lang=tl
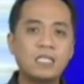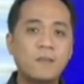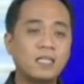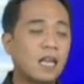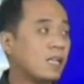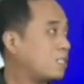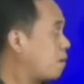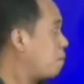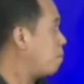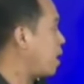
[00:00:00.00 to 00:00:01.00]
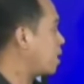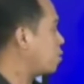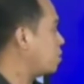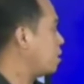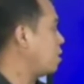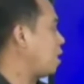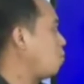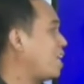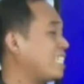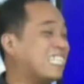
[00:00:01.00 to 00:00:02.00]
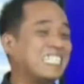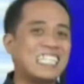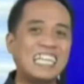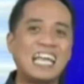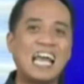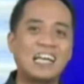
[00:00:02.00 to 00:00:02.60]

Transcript: Samantalang sa Baguio City ay mula 16